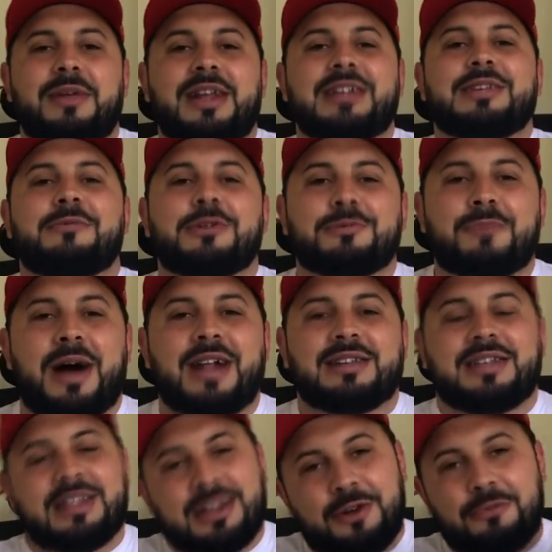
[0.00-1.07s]
Beleza, meus
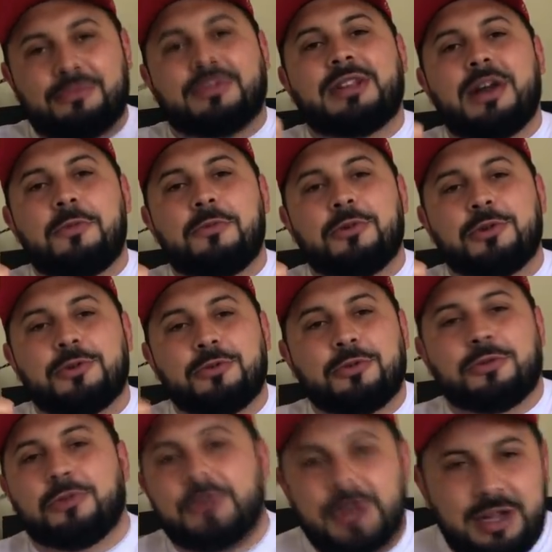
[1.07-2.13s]
parceiros? Então, tamo
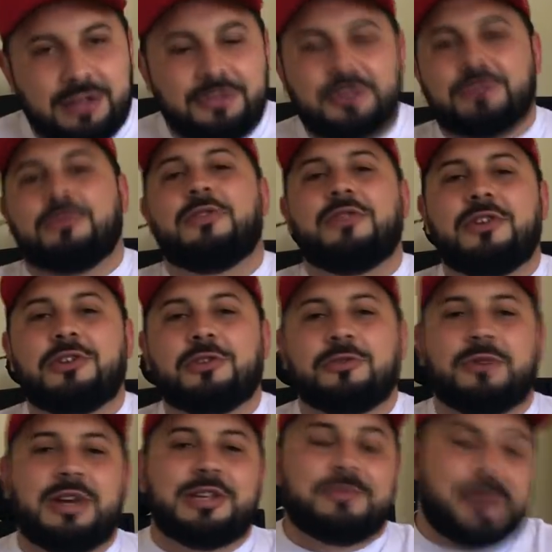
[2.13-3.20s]
junto.
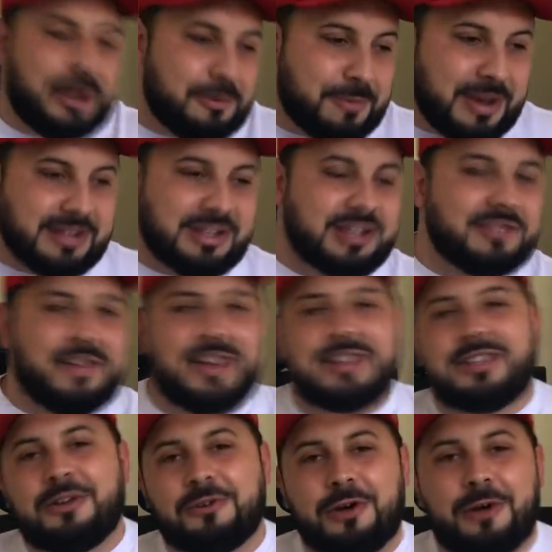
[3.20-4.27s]
2021 aí espero passar as
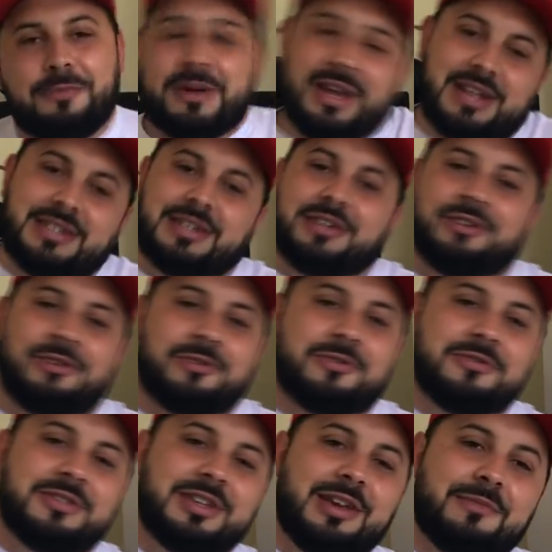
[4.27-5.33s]
férias na Europa, né? Esse ano eu não
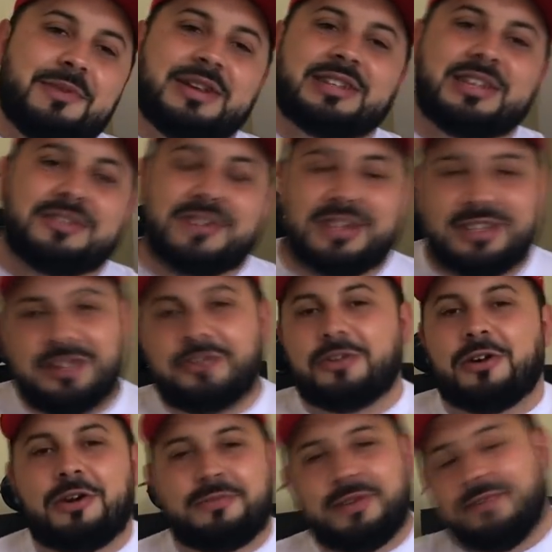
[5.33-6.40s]
consegui passar as férias na
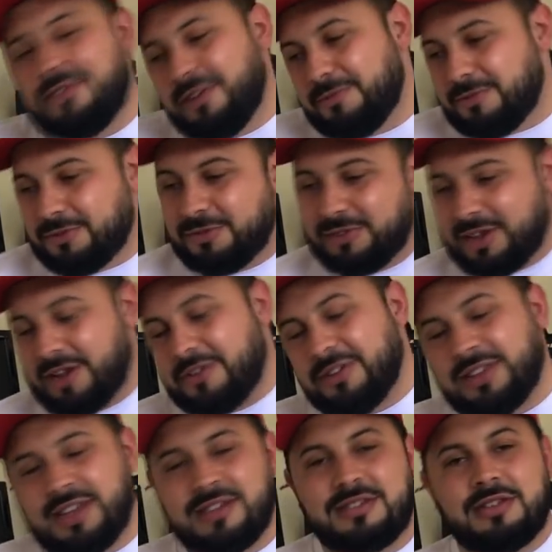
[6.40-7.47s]
Europa, enfim. Mas tu nunca
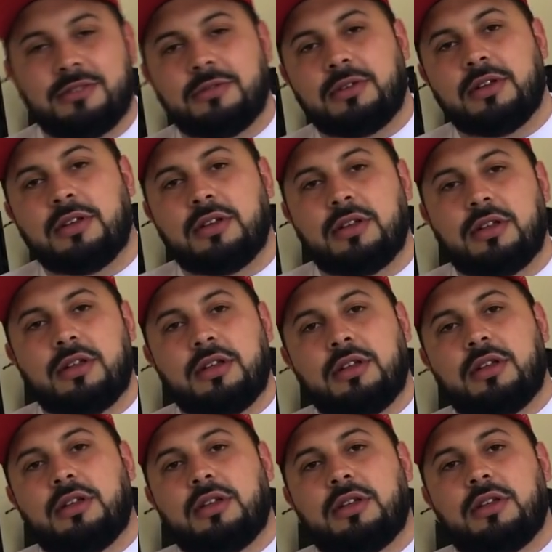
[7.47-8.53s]
aconteceu. foi para as férias na
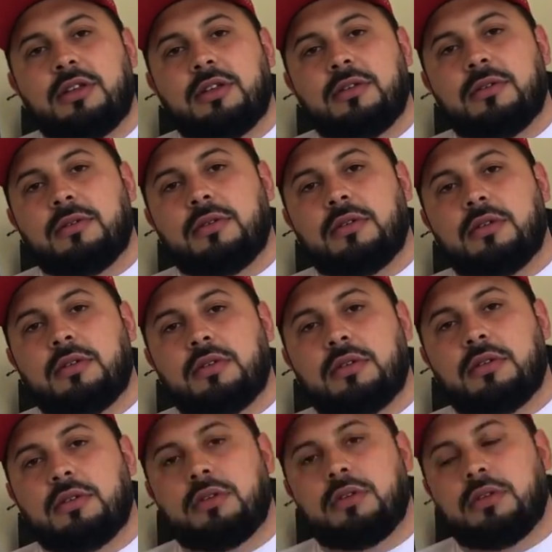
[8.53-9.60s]
Europa? Tu
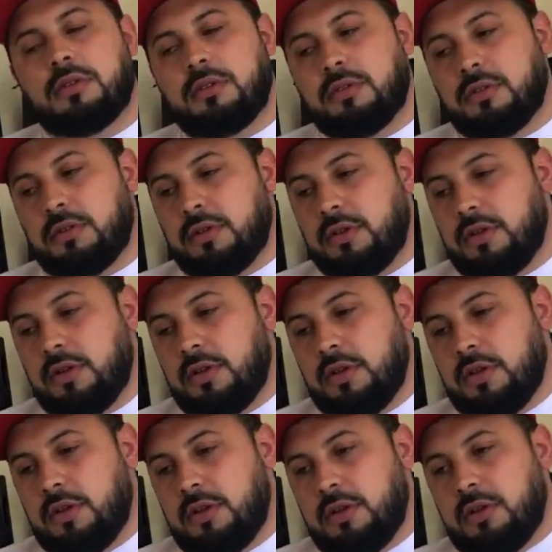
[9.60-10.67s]
sempre passa o Natal, Ano
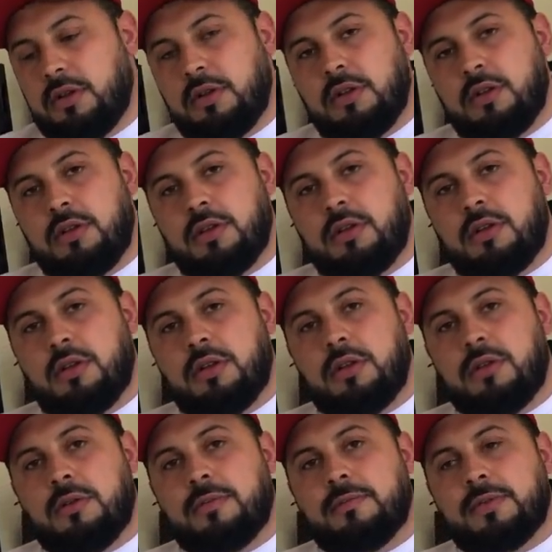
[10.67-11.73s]
Novo e férias na casa da tua mãe?
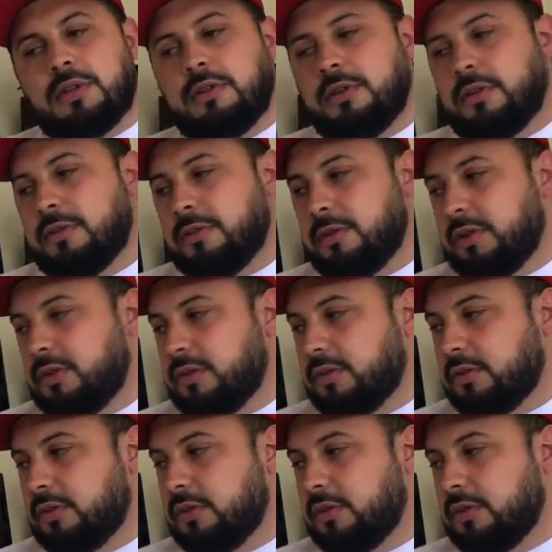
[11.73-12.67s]
Nossa.